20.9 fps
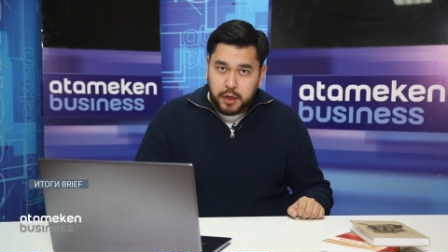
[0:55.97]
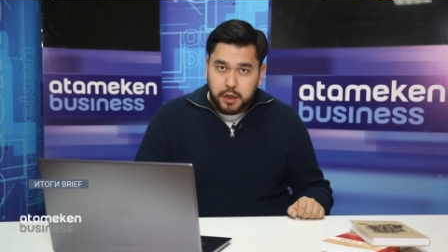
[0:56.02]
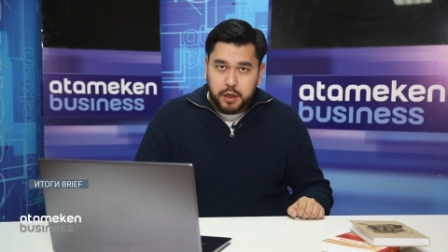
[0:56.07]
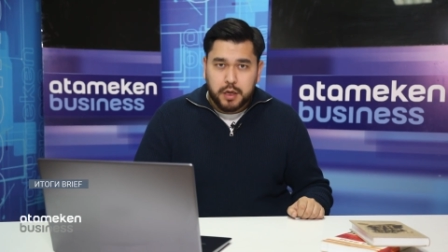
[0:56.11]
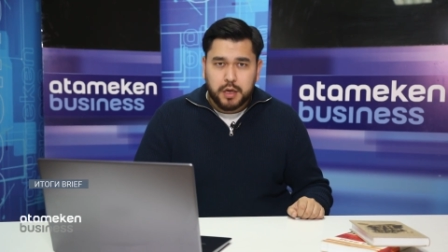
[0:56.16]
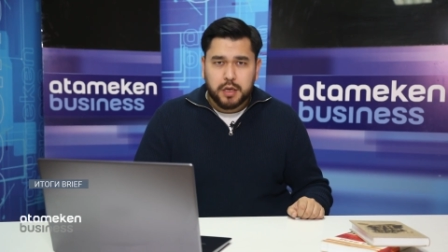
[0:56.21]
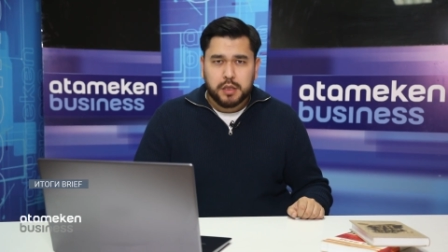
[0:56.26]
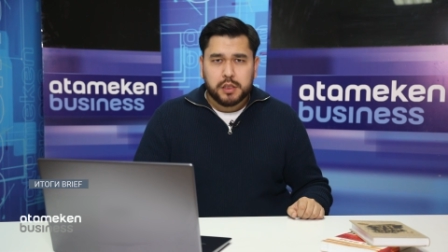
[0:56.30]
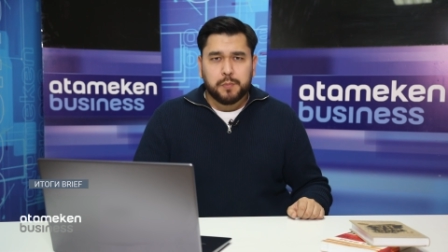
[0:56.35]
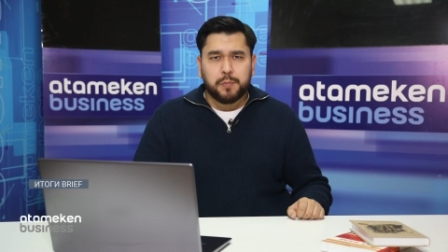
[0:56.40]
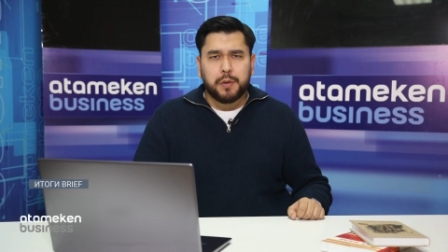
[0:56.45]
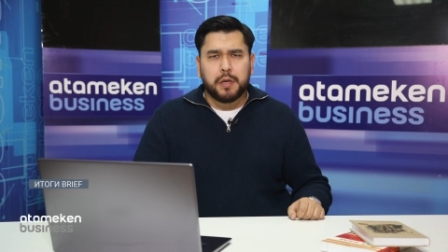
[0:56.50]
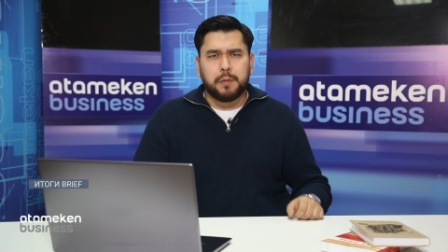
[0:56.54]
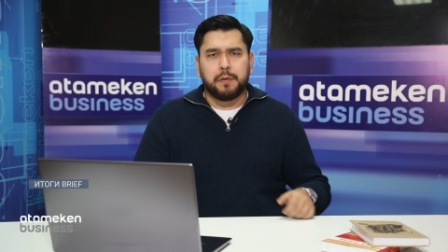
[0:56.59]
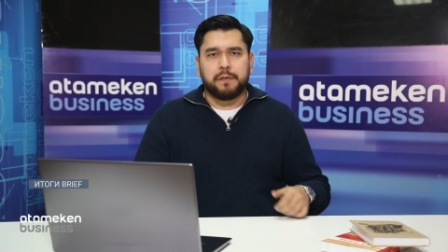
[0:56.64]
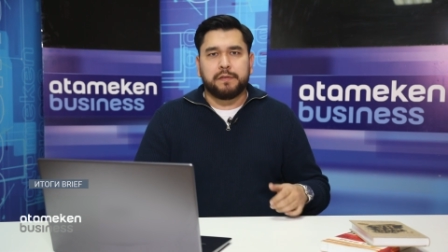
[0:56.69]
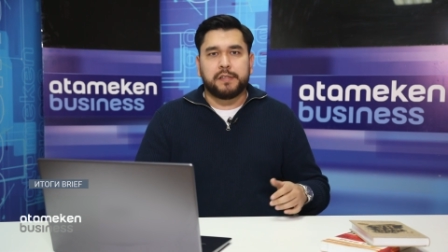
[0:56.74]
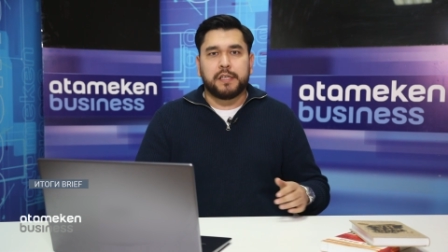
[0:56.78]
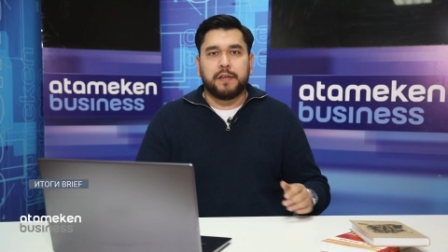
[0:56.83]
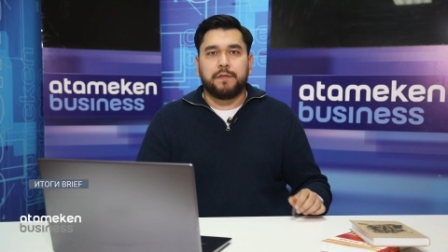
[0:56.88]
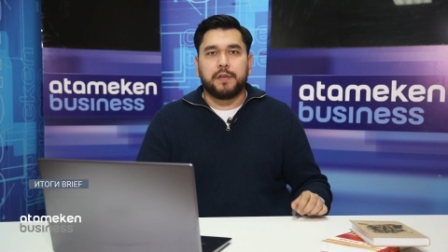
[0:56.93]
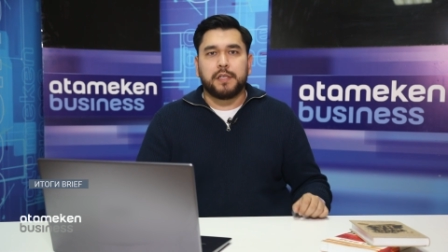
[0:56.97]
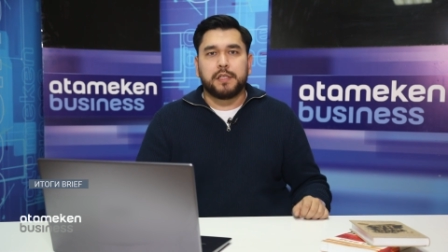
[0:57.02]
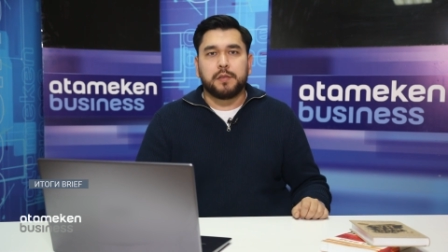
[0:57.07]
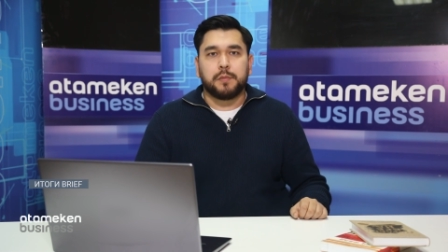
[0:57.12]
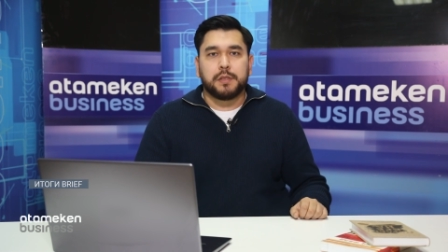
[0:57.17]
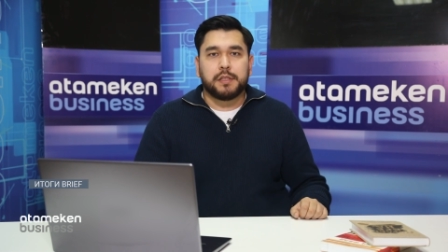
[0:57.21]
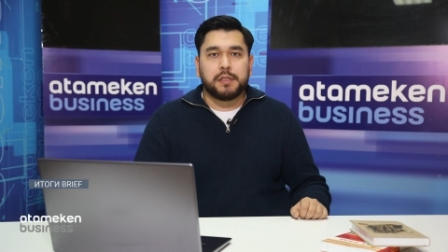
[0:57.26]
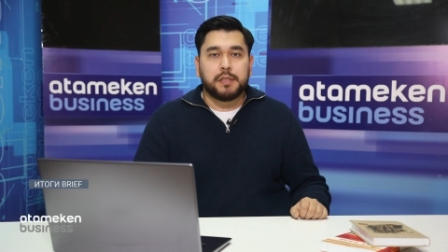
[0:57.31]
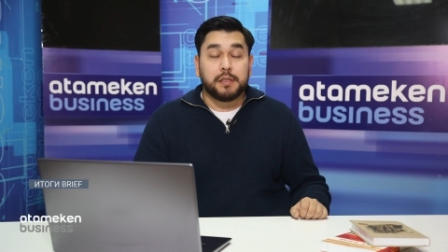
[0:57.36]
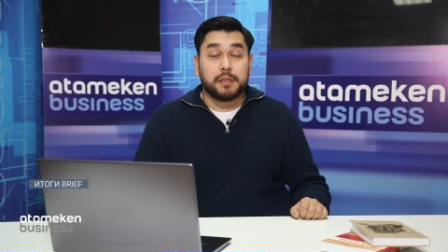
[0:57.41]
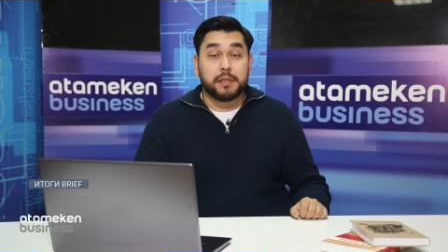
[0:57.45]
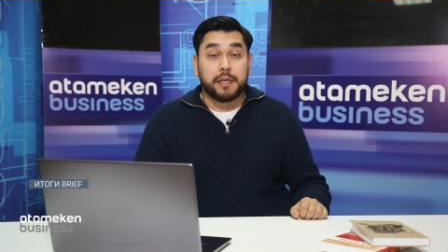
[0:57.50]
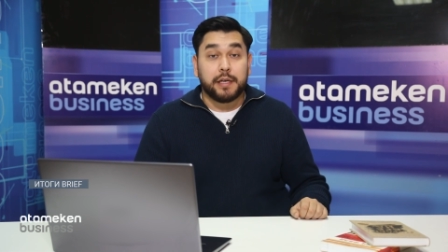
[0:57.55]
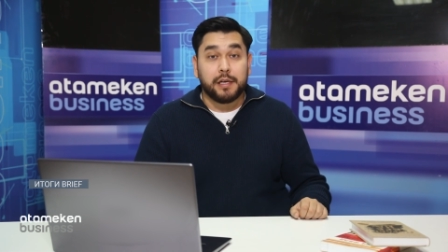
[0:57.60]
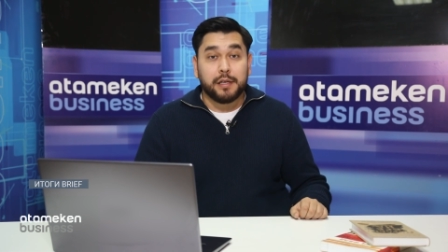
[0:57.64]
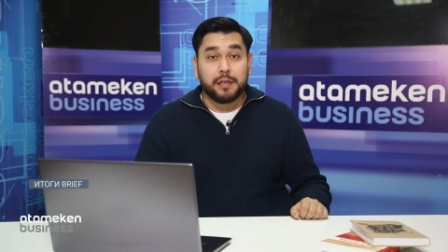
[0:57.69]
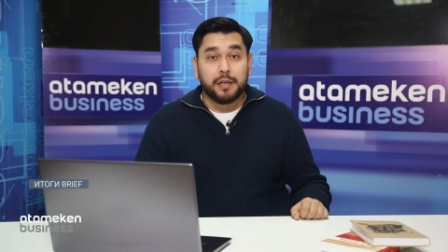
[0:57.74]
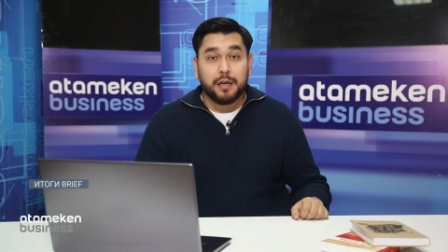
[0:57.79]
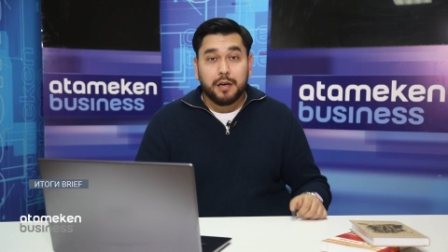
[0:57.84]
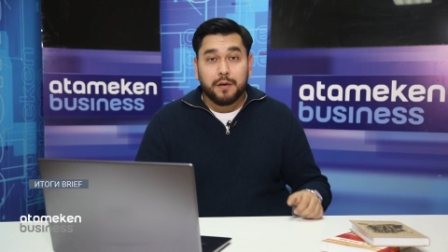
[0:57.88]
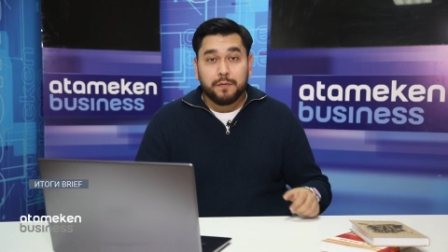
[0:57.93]
И теперь, по всей видимости,
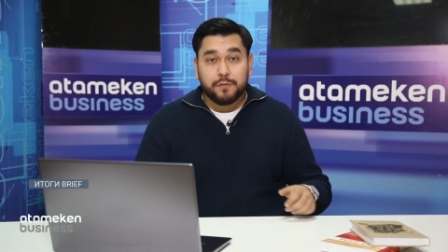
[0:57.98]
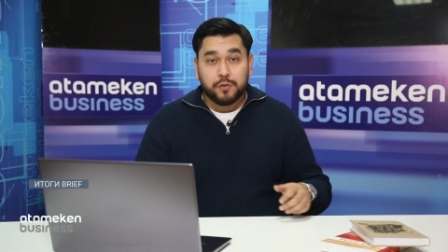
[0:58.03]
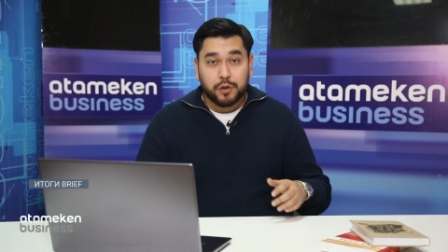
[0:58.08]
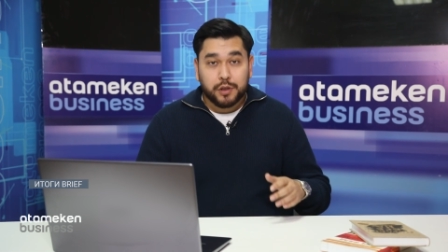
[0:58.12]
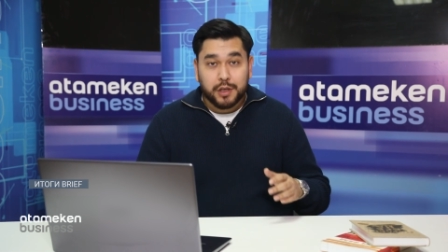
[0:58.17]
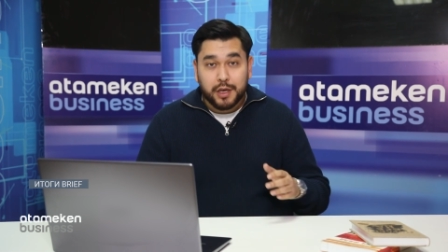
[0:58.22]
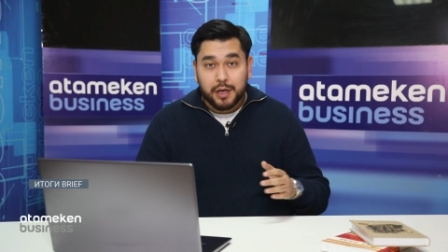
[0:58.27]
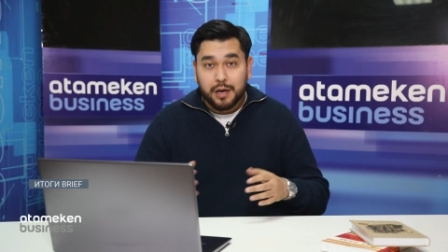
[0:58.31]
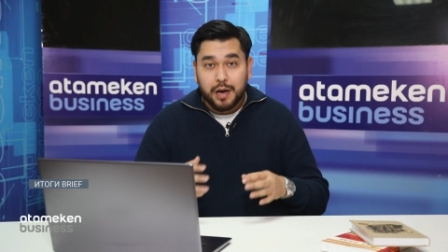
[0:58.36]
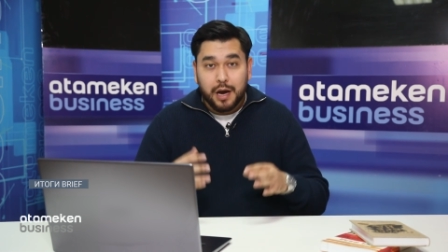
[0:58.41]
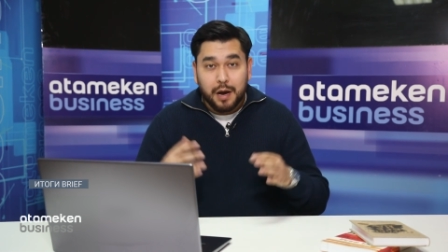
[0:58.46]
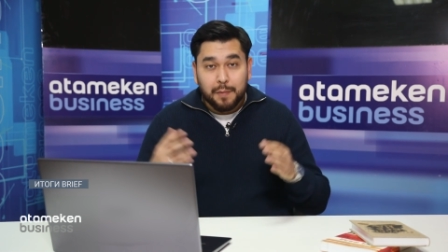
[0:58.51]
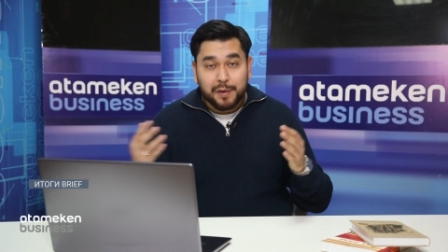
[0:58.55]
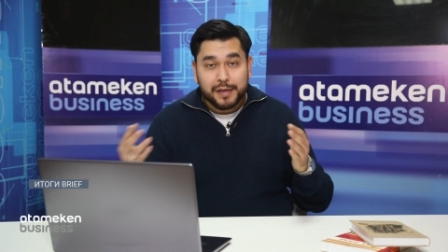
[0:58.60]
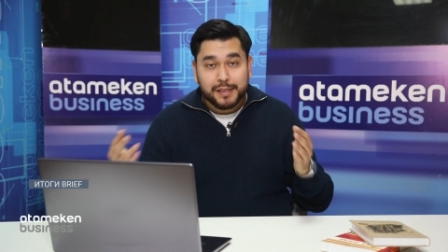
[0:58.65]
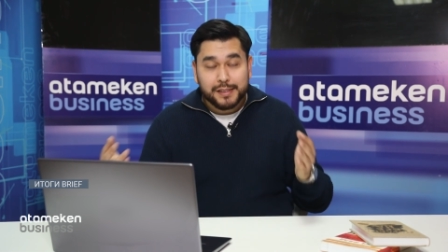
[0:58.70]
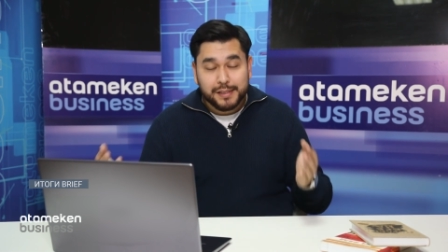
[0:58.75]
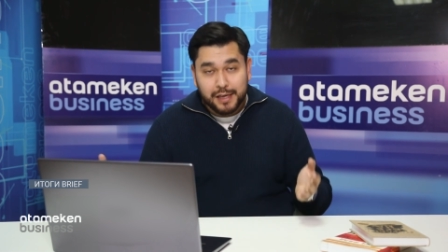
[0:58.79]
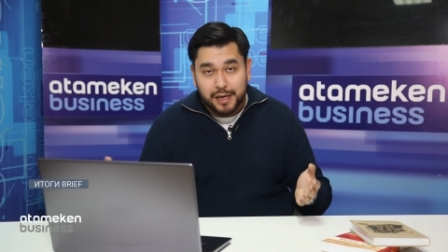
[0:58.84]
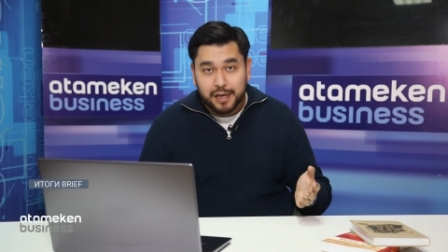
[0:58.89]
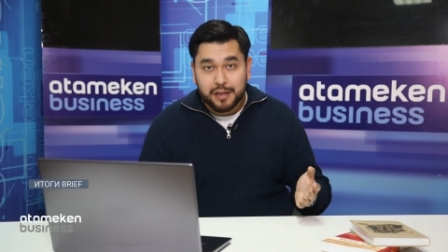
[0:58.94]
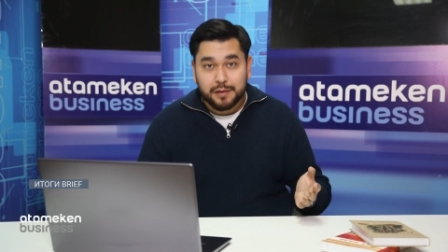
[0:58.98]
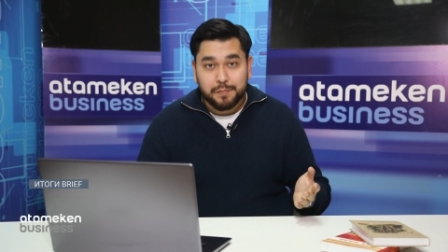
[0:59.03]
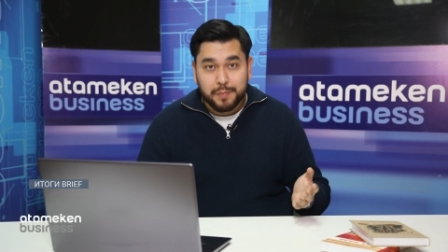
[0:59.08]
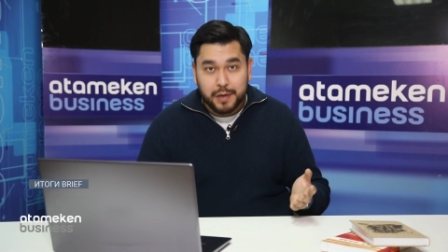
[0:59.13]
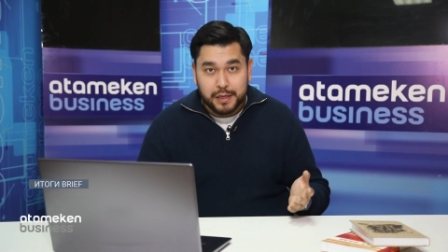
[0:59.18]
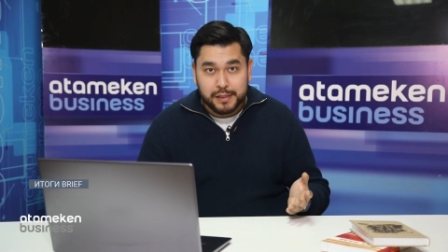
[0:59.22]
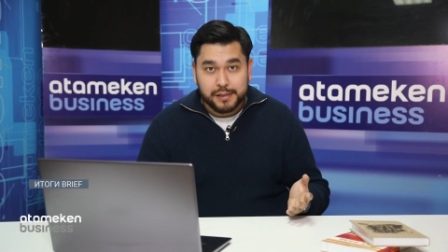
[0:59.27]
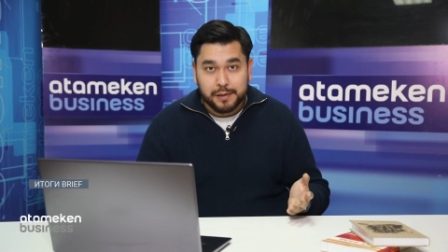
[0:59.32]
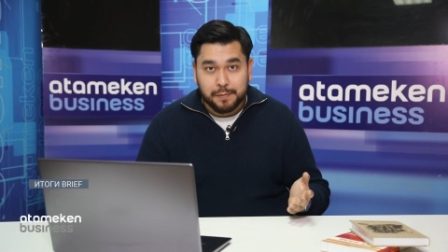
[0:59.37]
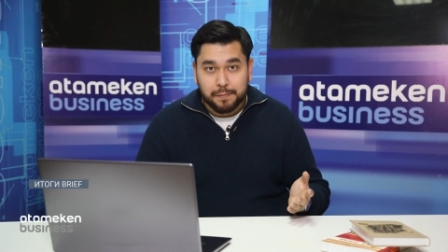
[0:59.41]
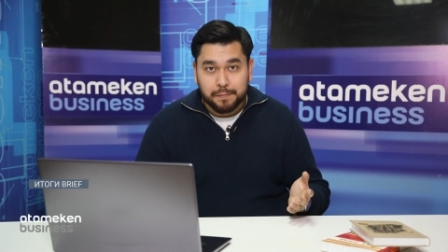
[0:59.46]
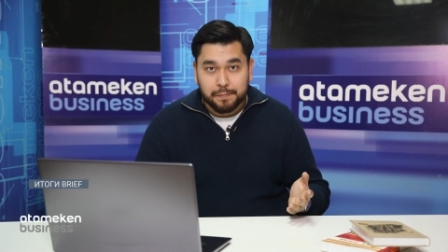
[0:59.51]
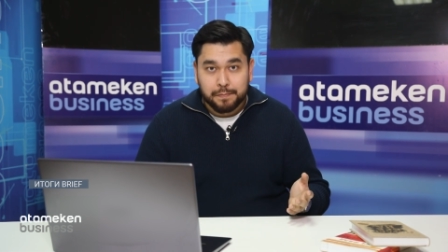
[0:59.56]
скелет все-таки обрастает мясом.